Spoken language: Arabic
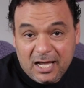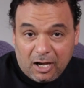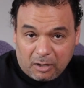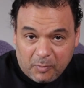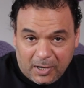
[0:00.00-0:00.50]

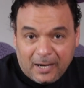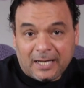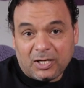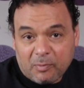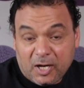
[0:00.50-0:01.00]
4
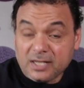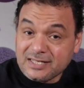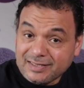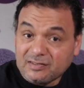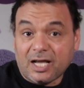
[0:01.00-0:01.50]
على 4
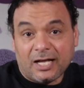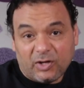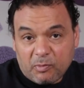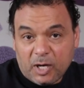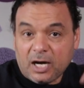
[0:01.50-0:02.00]
6 على
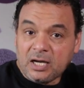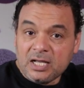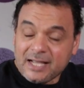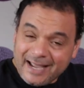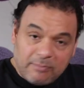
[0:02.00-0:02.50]
4
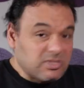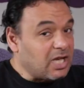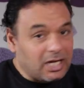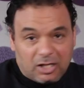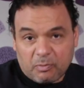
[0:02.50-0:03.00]
5
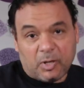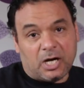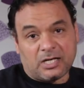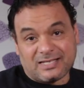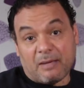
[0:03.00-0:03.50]
على
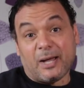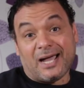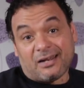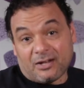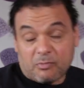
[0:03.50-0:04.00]
4
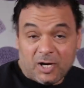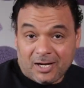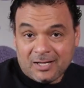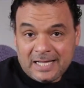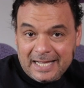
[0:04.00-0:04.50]
7 على 4